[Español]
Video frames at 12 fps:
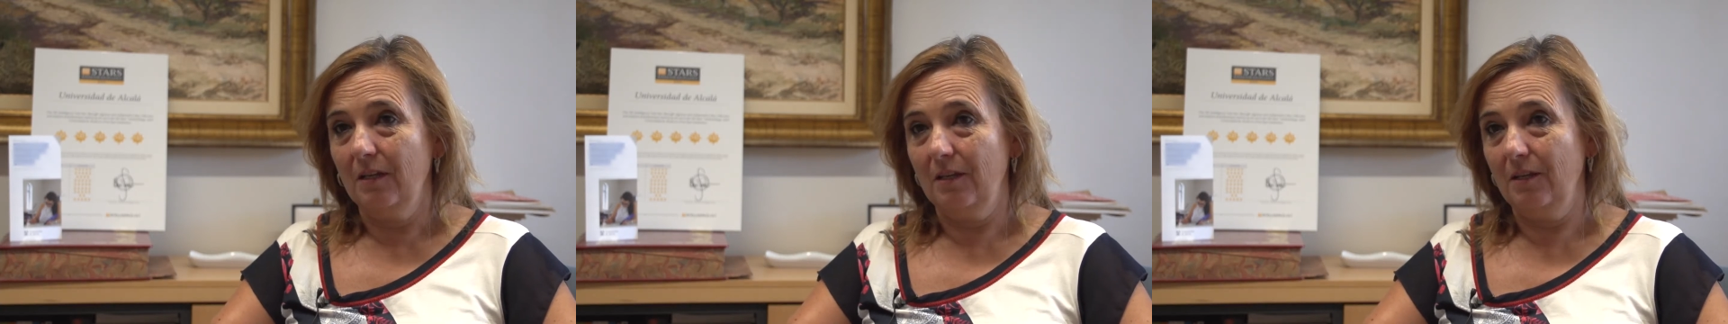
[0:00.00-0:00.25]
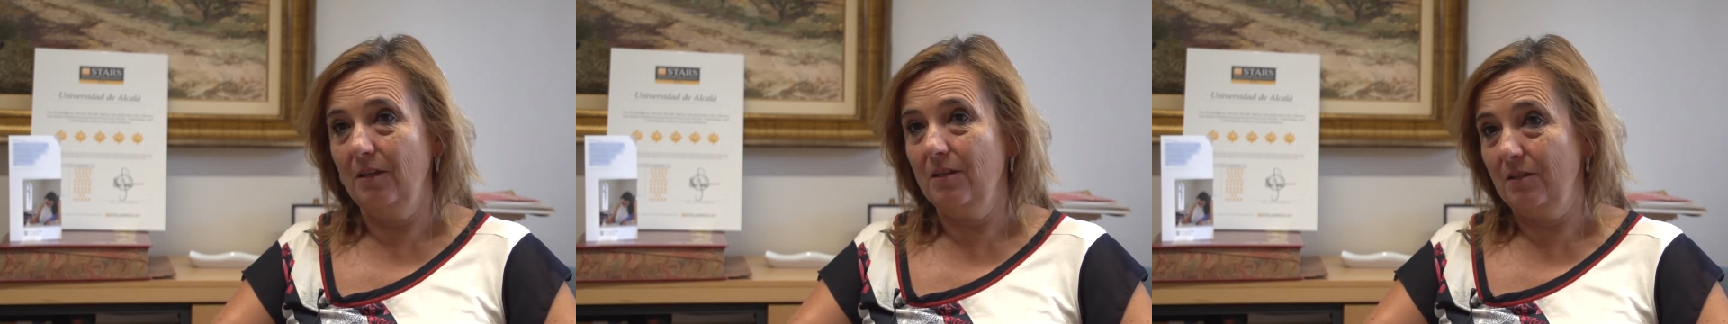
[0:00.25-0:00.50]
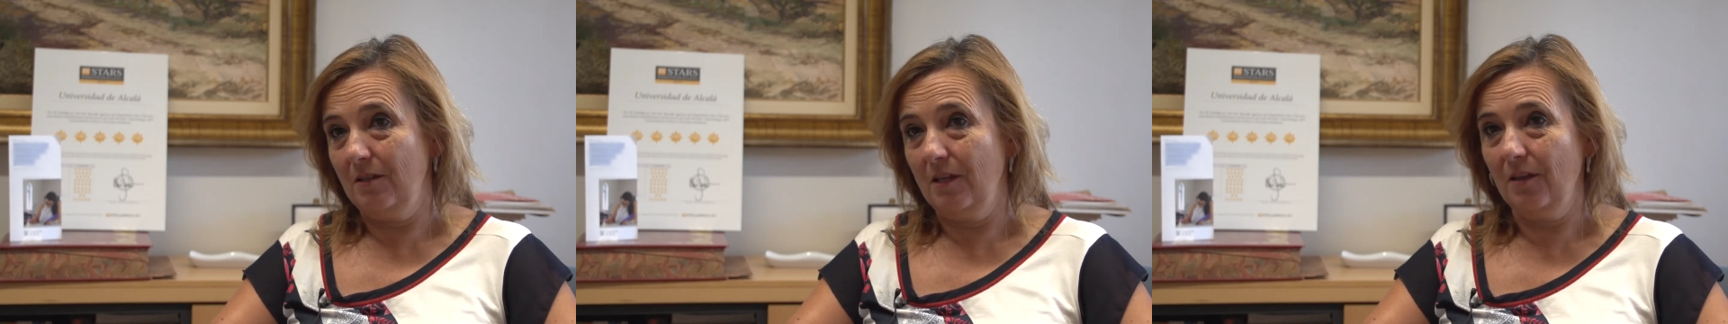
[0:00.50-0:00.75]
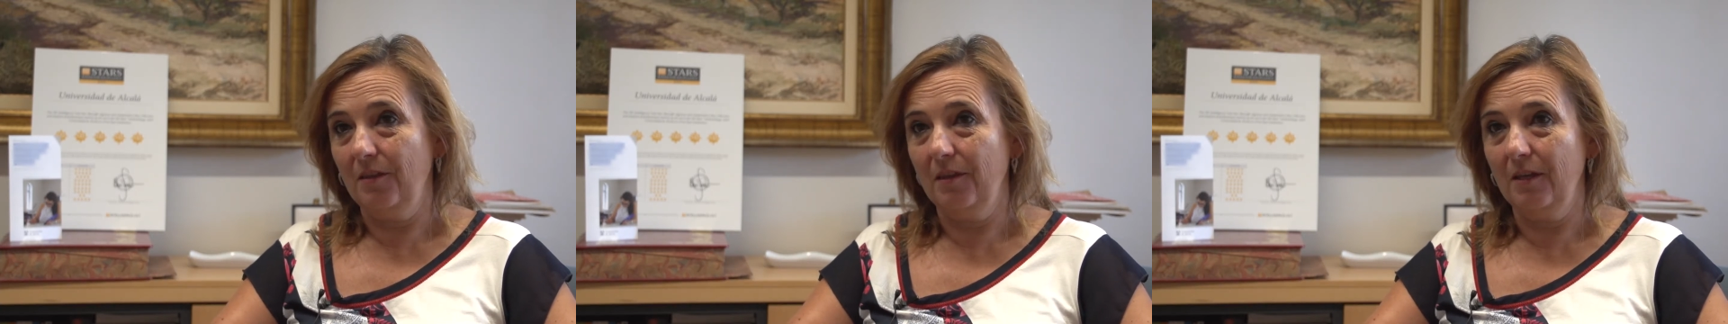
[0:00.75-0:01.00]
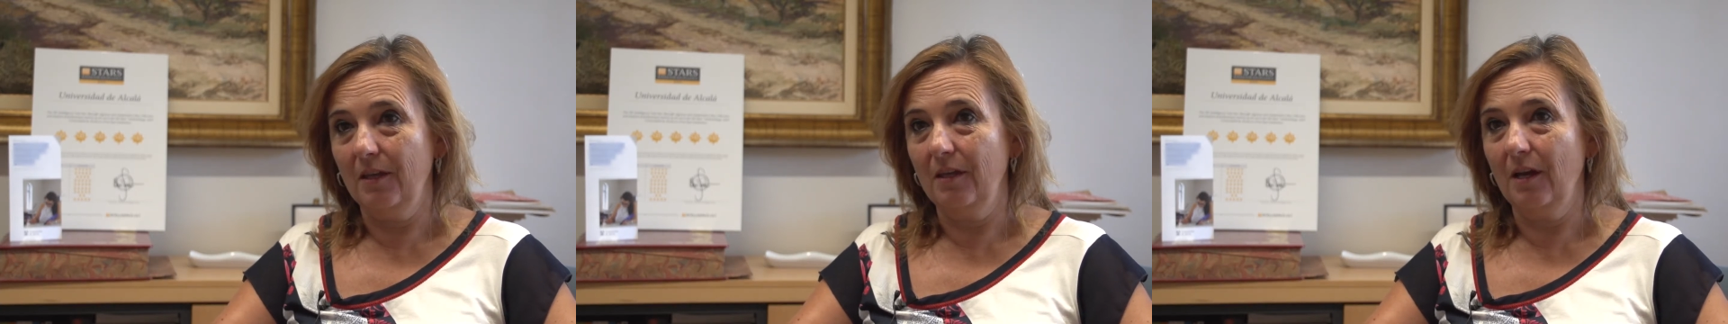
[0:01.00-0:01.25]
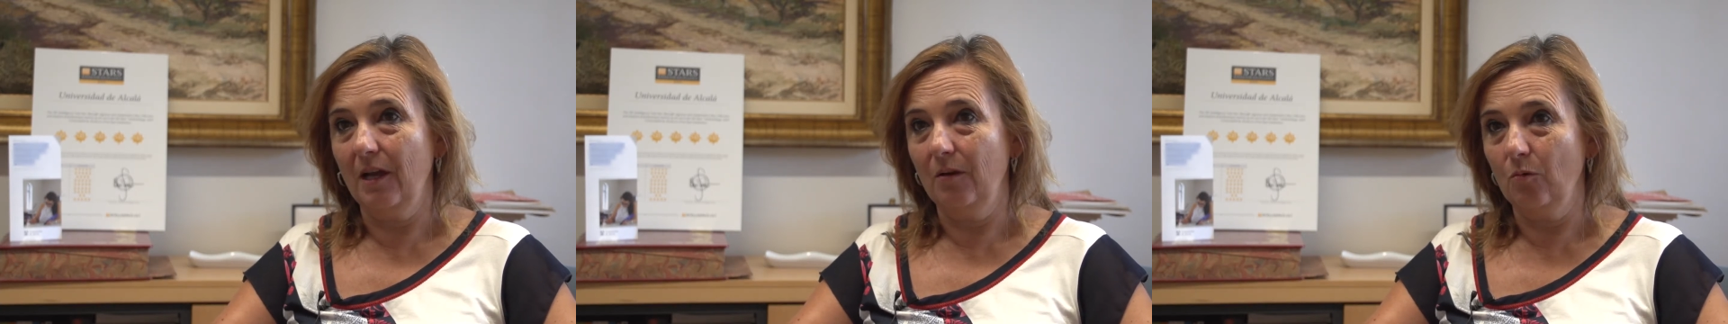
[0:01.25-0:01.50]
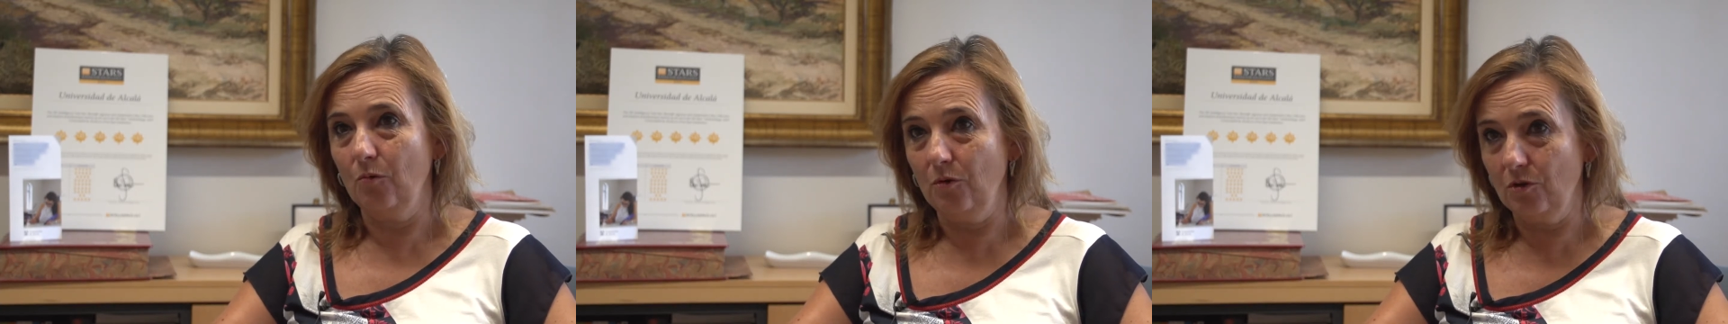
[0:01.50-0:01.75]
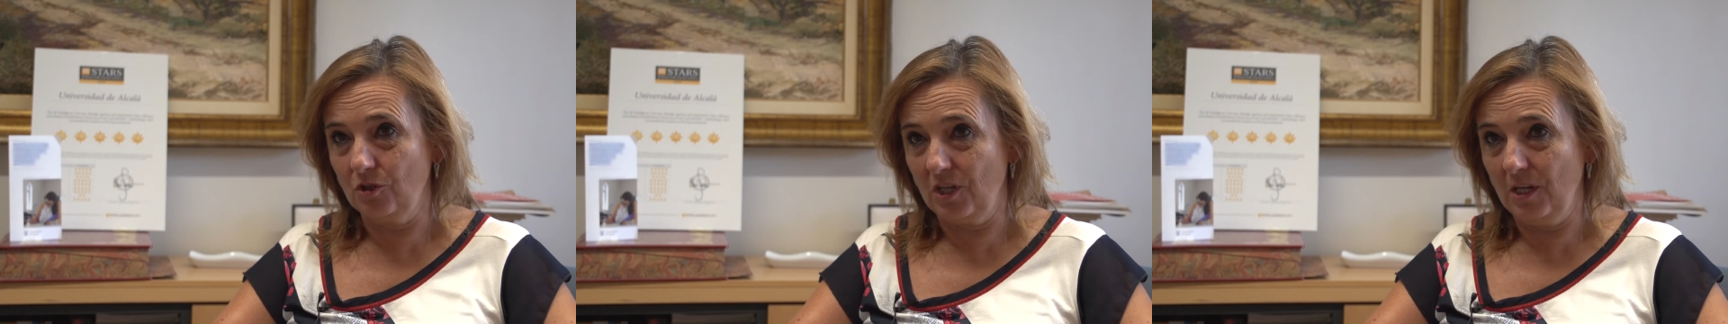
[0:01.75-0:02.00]
que desde hace
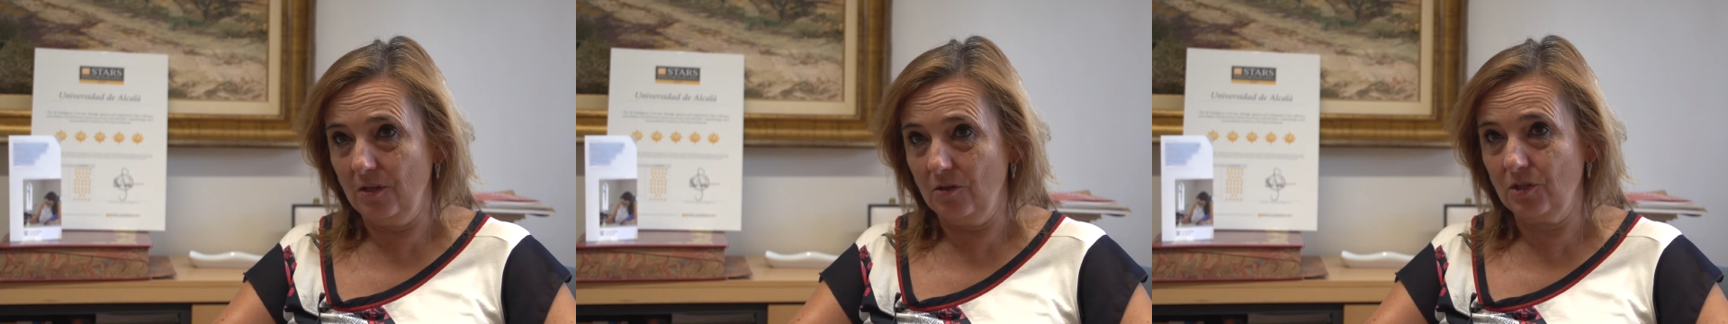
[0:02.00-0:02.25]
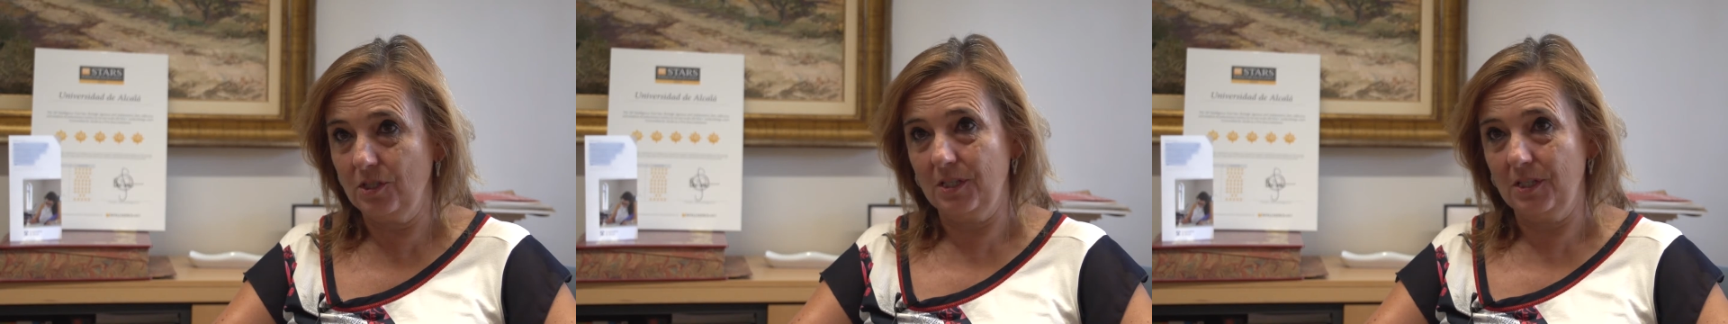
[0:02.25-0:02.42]
algunos años